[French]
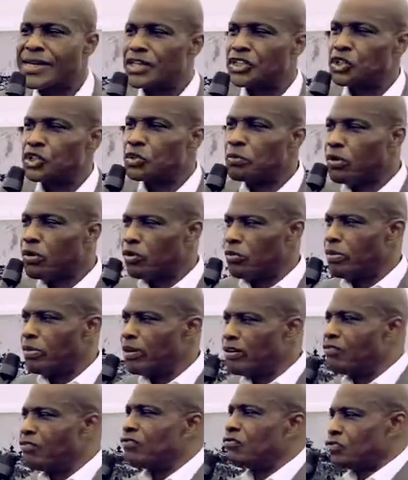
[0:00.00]
Des jumeaux,
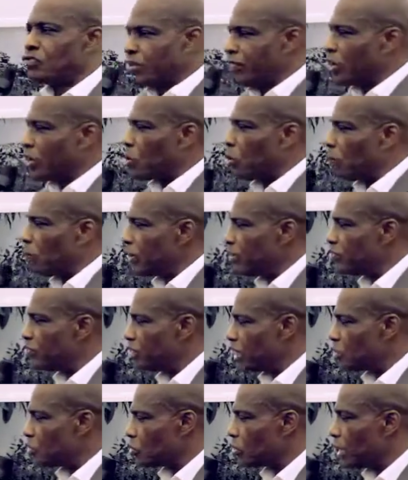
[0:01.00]
mais vous avez compris,
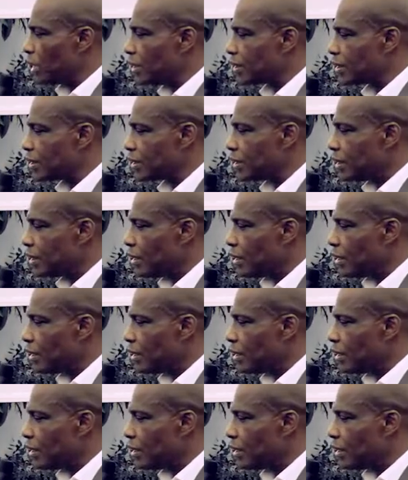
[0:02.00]
vous êtes journaliste.